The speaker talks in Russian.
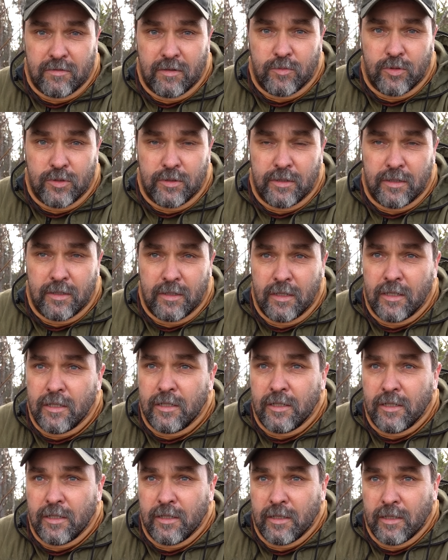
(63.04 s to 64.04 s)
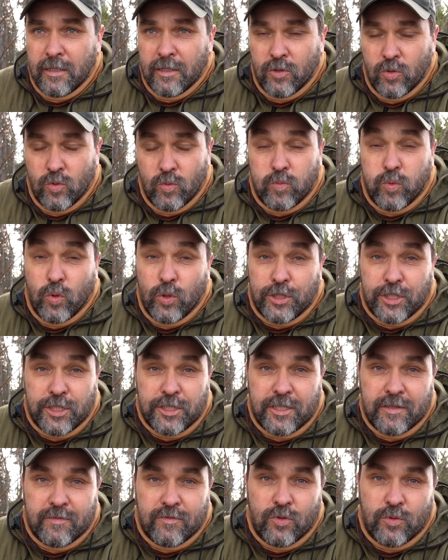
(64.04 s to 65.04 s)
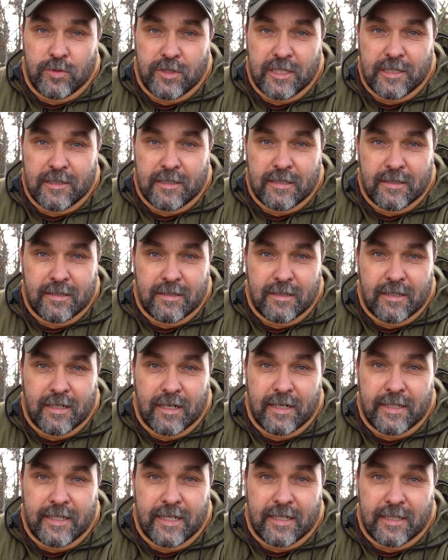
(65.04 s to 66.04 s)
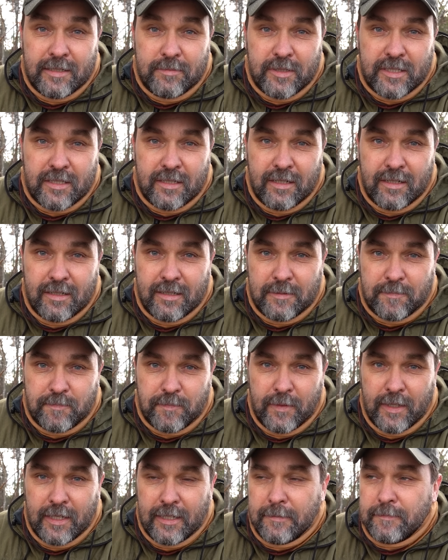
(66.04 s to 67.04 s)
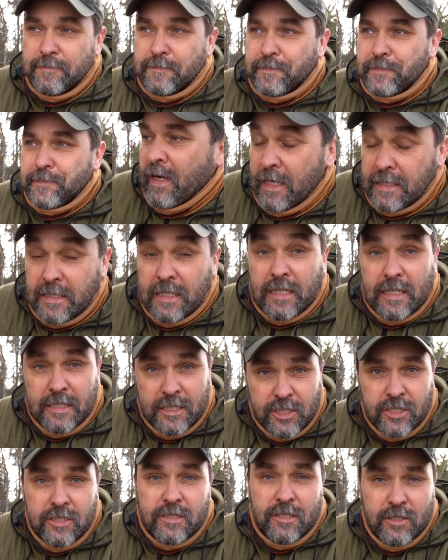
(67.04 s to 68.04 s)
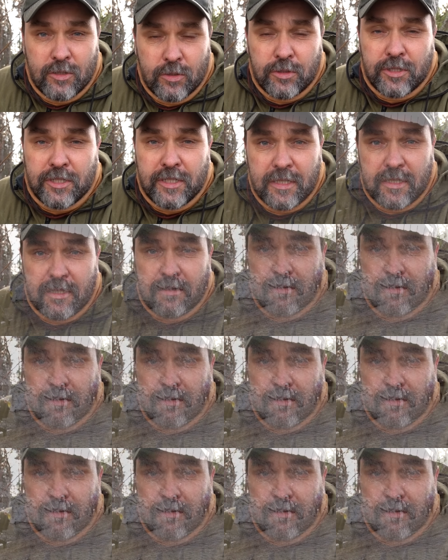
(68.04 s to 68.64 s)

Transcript: свободы ну, больше, чем в других краях и местах, да. Хотя, конечно, здесь тоже есть